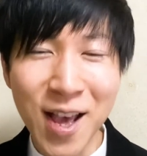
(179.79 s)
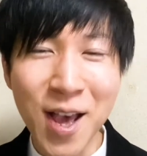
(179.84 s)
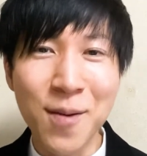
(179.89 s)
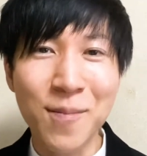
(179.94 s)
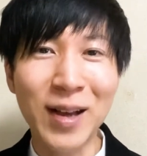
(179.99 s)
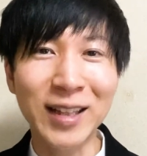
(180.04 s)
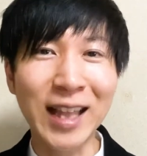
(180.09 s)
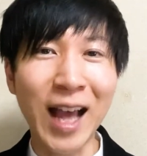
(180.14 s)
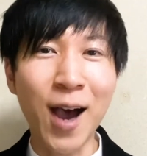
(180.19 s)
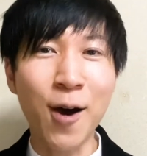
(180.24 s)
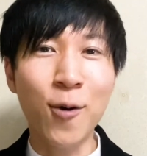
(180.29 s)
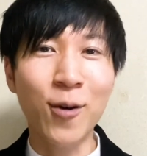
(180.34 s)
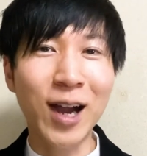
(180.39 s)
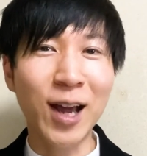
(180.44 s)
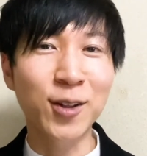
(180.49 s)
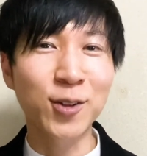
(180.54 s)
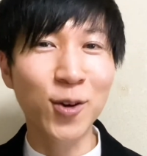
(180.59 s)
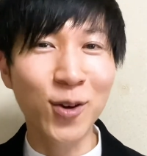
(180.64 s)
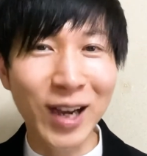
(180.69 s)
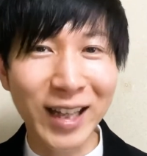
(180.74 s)
また、他
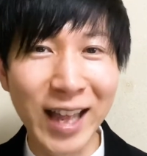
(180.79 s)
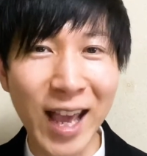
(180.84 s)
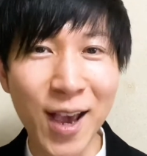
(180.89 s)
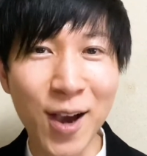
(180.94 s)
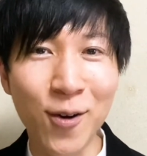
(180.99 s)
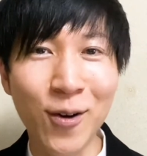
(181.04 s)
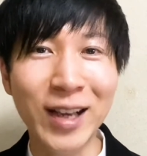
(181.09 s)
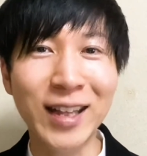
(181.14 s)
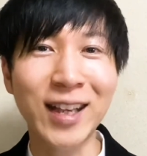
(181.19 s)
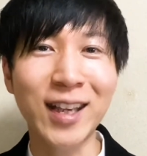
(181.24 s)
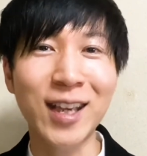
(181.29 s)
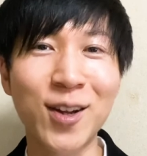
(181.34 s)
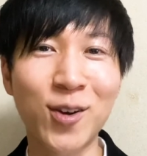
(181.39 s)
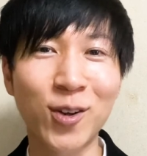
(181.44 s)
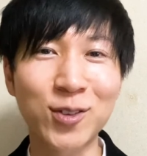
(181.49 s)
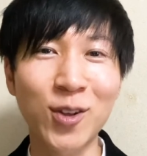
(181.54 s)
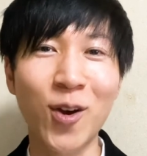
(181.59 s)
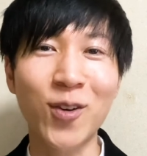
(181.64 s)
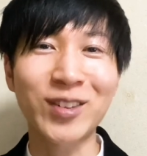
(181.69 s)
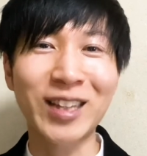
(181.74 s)
の動画でお会いで
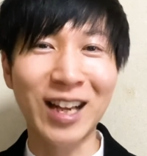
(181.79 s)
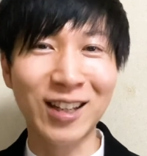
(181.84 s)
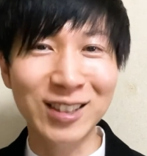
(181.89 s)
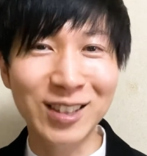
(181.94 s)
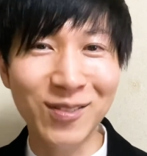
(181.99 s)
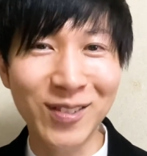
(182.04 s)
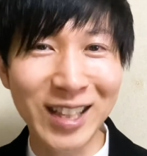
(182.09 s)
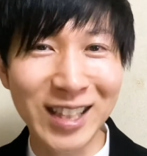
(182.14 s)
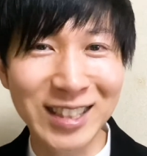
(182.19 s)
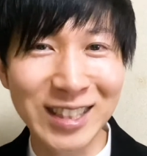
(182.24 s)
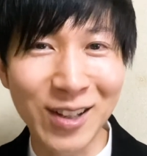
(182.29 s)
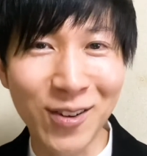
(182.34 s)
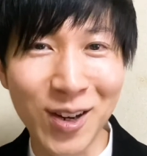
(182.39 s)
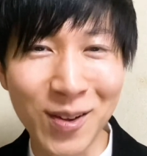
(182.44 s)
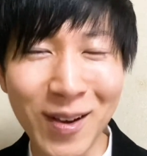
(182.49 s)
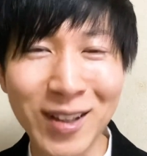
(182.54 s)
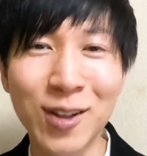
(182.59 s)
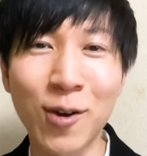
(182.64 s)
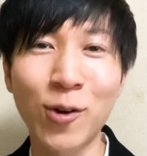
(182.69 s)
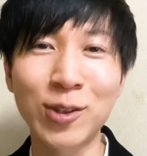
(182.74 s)
こと楽しみにしており
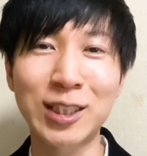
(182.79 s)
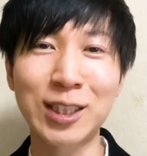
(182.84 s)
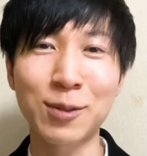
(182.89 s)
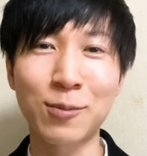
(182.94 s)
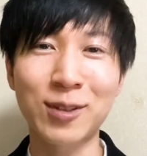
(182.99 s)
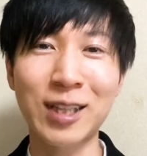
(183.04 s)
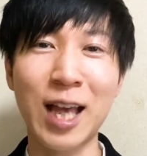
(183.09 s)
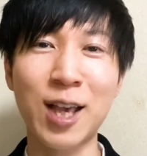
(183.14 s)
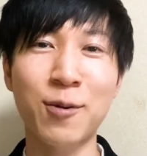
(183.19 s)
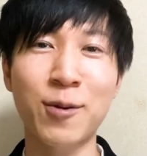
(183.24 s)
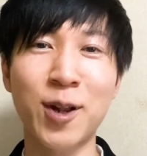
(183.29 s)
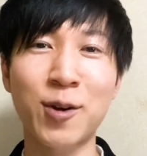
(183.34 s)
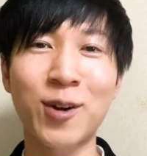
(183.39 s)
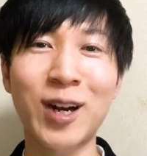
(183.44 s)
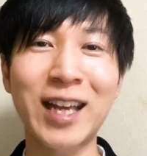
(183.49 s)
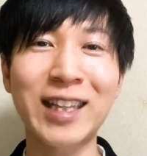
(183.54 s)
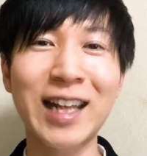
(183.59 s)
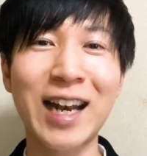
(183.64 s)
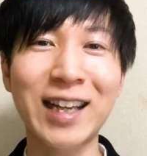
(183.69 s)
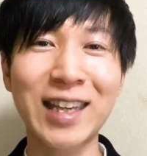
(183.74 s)
ます。本日も最後までご
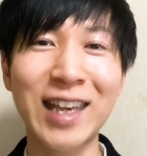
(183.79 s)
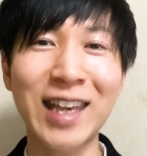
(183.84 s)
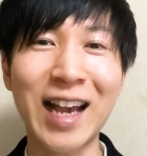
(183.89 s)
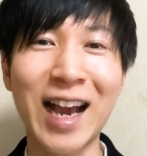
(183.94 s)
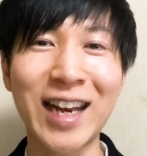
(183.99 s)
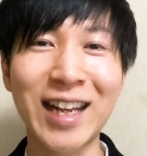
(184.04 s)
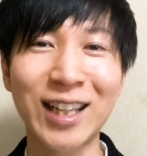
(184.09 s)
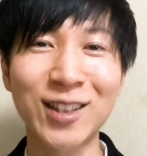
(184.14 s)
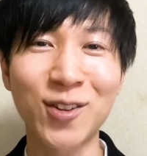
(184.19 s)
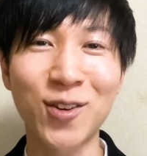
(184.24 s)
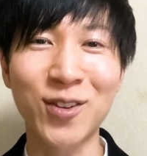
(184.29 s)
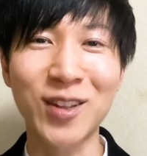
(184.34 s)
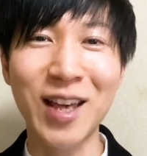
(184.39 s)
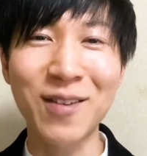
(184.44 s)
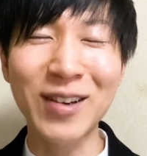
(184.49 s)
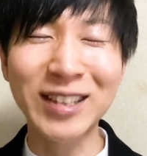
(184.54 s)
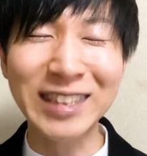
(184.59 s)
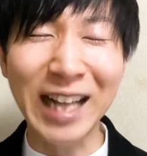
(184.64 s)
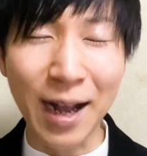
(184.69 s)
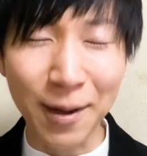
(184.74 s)
覧いただきありがとうござい
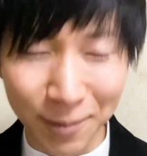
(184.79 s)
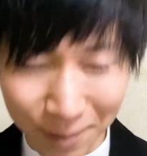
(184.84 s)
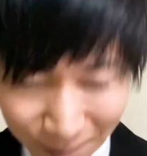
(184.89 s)
ました。